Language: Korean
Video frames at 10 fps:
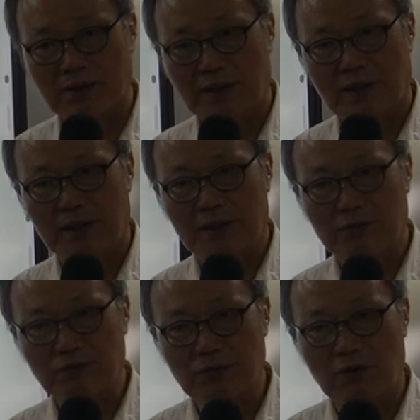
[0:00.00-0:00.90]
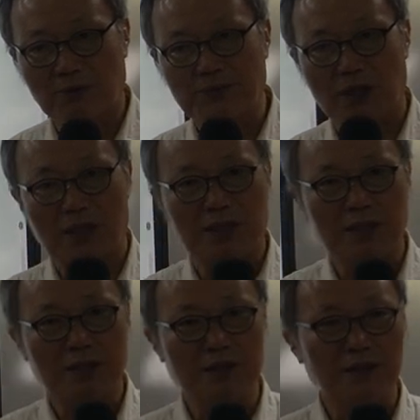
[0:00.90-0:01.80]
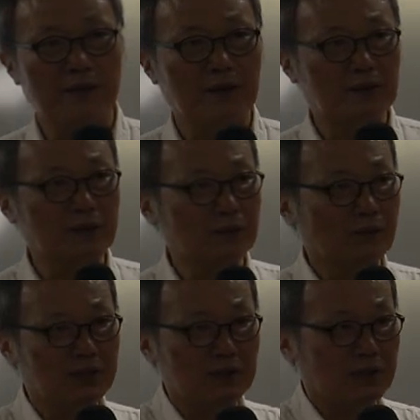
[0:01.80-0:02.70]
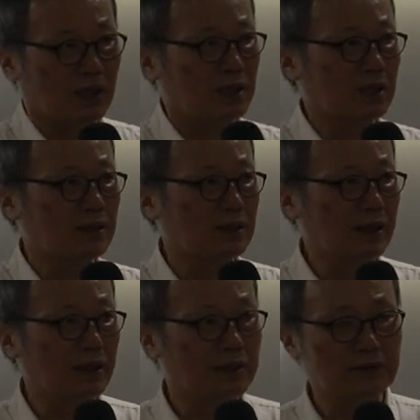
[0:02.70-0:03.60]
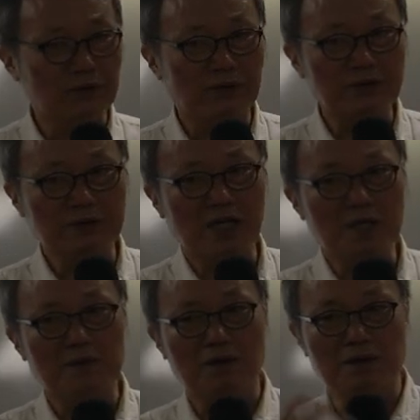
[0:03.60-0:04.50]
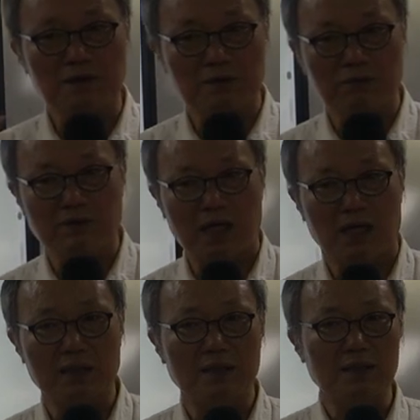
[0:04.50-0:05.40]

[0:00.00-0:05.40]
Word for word: 예, 유통업자, 그다음에 그 통신사, 예, 또 거기서 세금을 걷는 국가.